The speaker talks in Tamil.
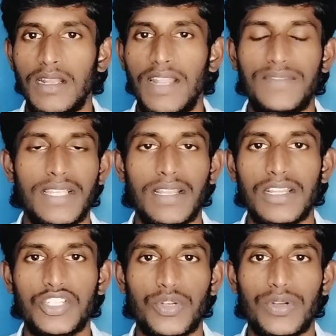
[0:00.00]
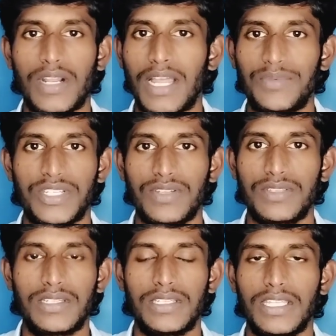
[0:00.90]
லெஃப்ட் சைடில் இருக்கிற ஷோன்ற ஆப்ஷன்
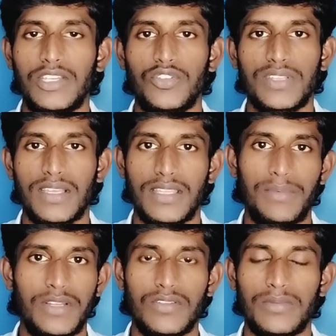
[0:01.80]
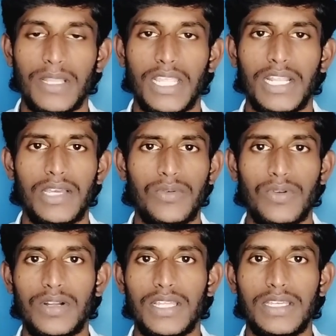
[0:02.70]
வந்து எதுக்கு யூஸ் ஆகுது அப்படின்னு வந்து பார்த்தீங்கன்னா
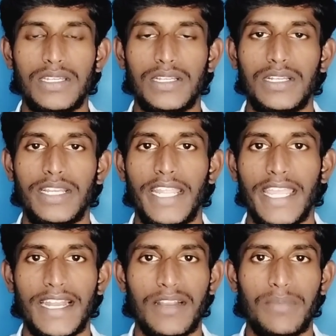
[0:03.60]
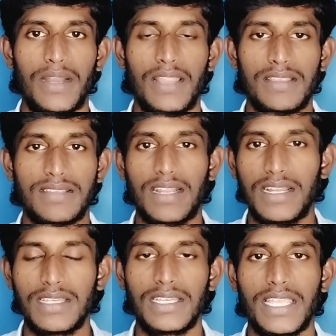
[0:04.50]
உங்களோட நீங்கள் என்டர் பண்ண அந்த
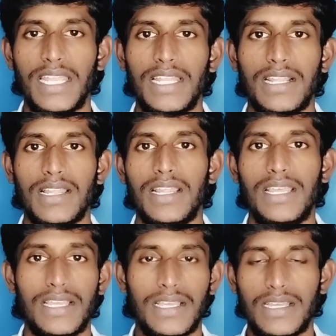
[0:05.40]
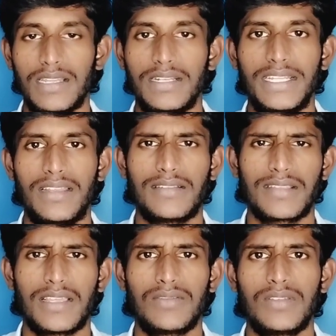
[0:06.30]
சர்க்கிளுக்கு கீழே இருக்கிற
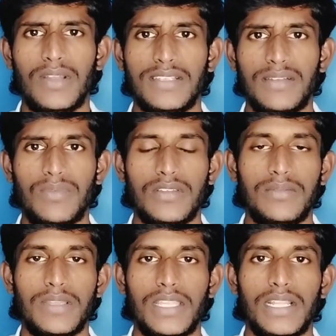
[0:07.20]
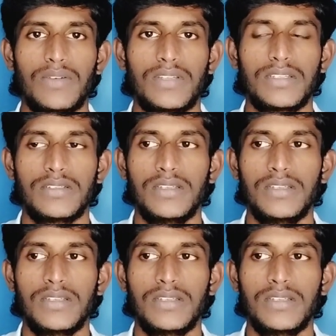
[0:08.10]
டீட்டெயில்ஸ் அதாவது ஒரு எக்ஸாம்பிள் வந்து பார்த்திங்கன்னா ஒரு